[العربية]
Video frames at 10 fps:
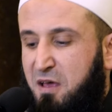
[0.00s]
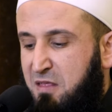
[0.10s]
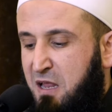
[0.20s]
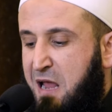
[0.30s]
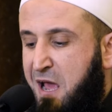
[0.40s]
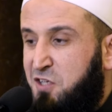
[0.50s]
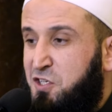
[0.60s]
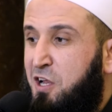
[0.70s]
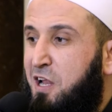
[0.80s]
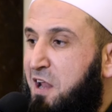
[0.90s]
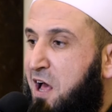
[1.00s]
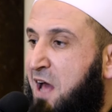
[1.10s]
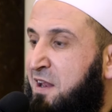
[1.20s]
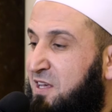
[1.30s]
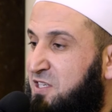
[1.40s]
اذا لا يصح
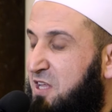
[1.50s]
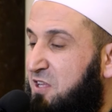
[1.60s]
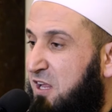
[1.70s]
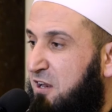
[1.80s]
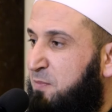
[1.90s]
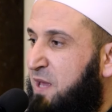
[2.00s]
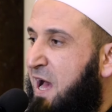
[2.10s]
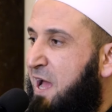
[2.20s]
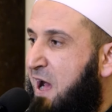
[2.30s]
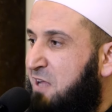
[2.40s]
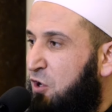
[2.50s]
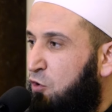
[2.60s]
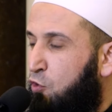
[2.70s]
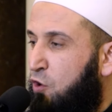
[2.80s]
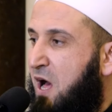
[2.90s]
لنا ان نستدل بايات
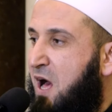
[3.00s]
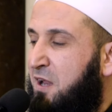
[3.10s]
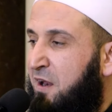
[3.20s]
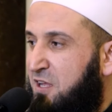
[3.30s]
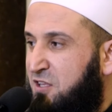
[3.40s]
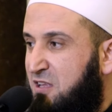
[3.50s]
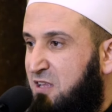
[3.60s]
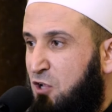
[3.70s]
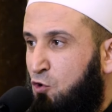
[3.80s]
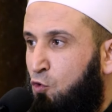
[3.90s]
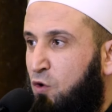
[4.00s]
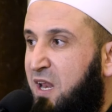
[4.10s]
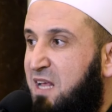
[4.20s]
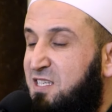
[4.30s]
القران التي تدعو الى